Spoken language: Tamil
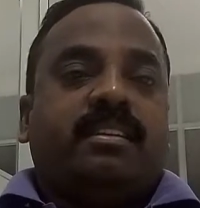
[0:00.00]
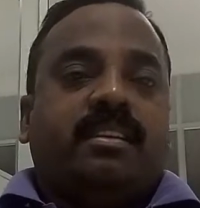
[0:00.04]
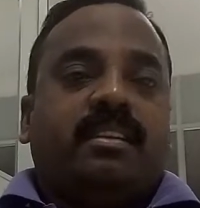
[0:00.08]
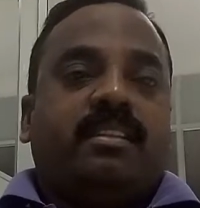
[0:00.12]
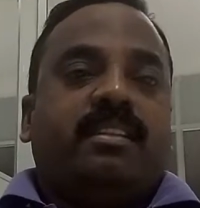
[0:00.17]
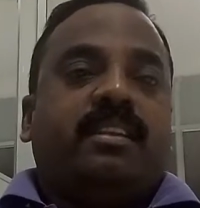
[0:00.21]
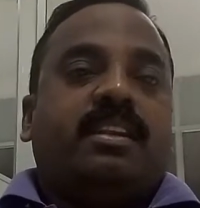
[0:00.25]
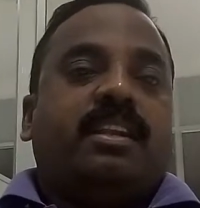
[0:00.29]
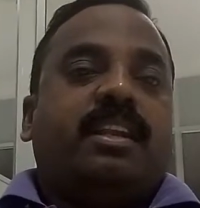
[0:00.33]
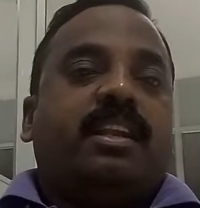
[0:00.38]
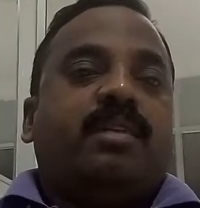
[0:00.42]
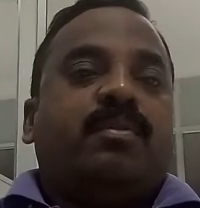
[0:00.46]

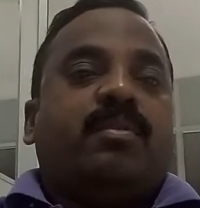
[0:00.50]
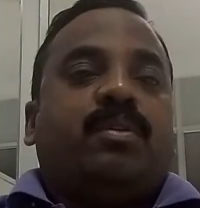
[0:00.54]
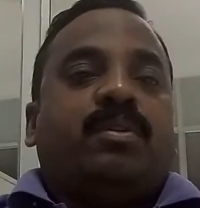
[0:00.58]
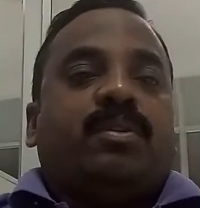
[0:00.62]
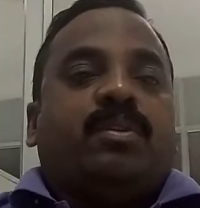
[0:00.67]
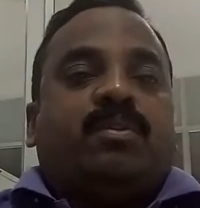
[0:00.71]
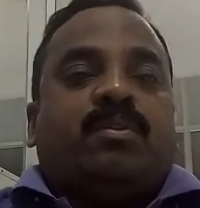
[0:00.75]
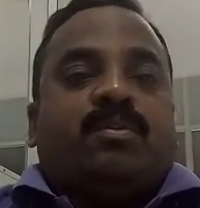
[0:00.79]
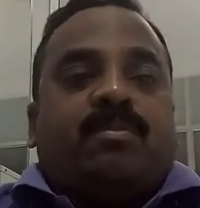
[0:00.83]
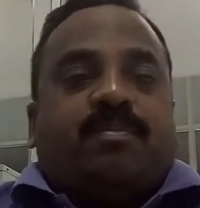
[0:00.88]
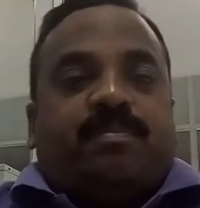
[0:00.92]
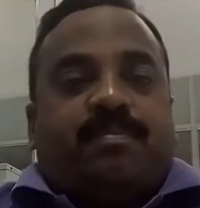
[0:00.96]
இந்த இணைவு
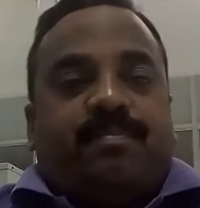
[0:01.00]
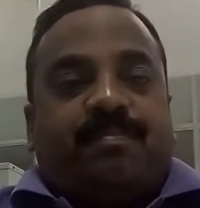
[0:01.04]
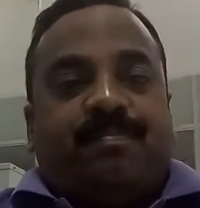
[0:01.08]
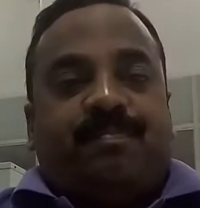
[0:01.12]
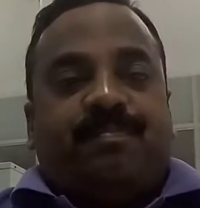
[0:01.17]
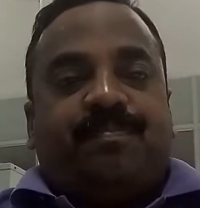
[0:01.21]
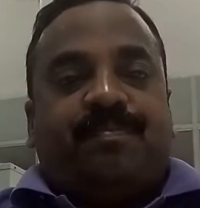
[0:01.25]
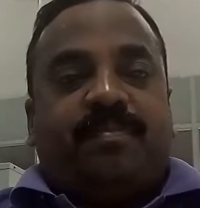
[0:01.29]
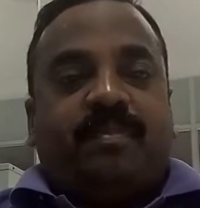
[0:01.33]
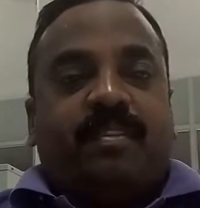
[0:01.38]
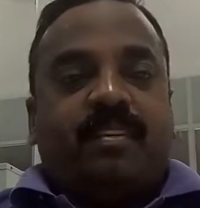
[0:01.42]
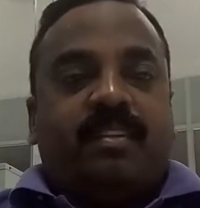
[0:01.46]
இருந்திருக்கும்
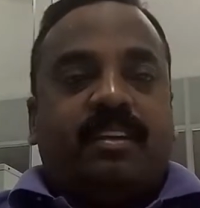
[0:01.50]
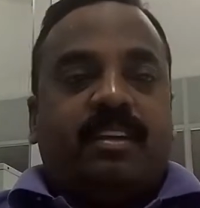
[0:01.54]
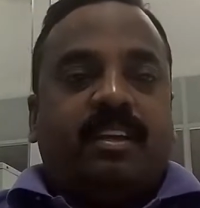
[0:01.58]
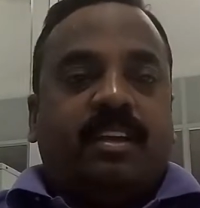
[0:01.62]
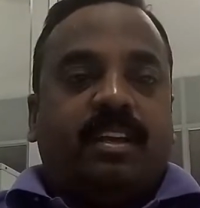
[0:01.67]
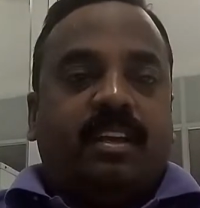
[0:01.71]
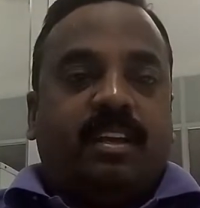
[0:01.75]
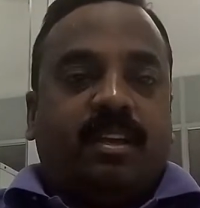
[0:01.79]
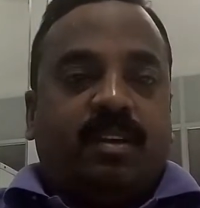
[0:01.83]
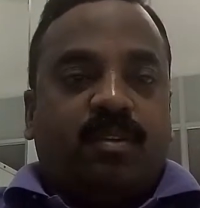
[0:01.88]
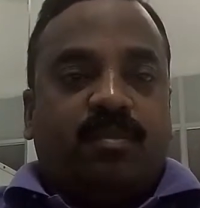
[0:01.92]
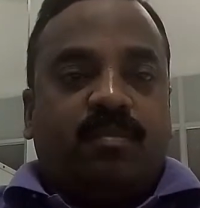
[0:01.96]

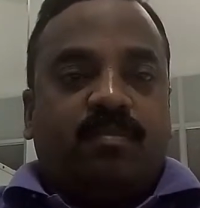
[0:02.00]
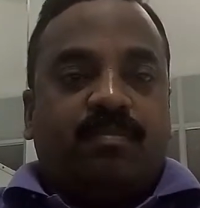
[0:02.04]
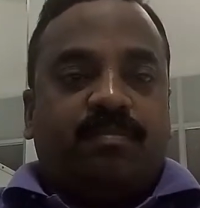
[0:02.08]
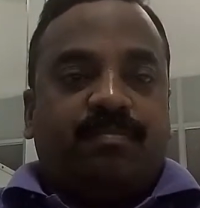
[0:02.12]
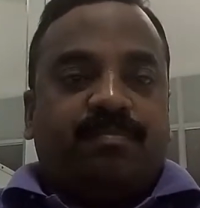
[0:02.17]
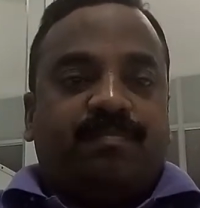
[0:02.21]
இருக்கும்